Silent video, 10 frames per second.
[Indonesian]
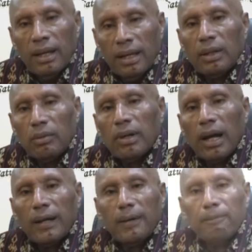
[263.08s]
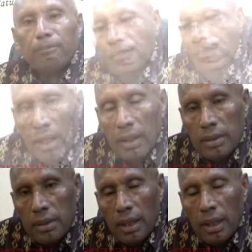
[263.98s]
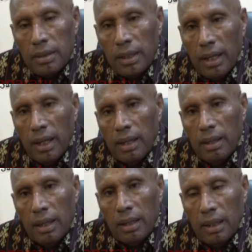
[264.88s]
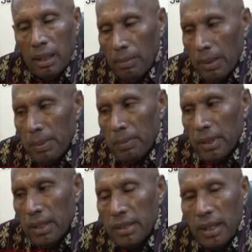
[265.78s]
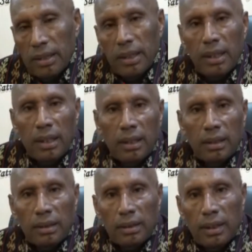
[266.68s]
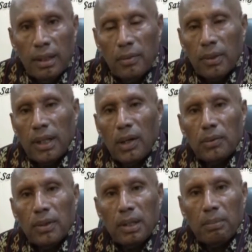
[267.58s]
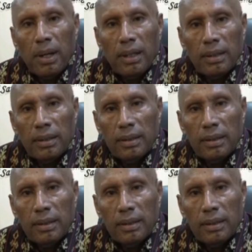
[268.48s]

lakukan. Oh, Ya, iya. saya, saya eh, dalam kepemimpinan saya tinggal uh, dua tahun ke depan.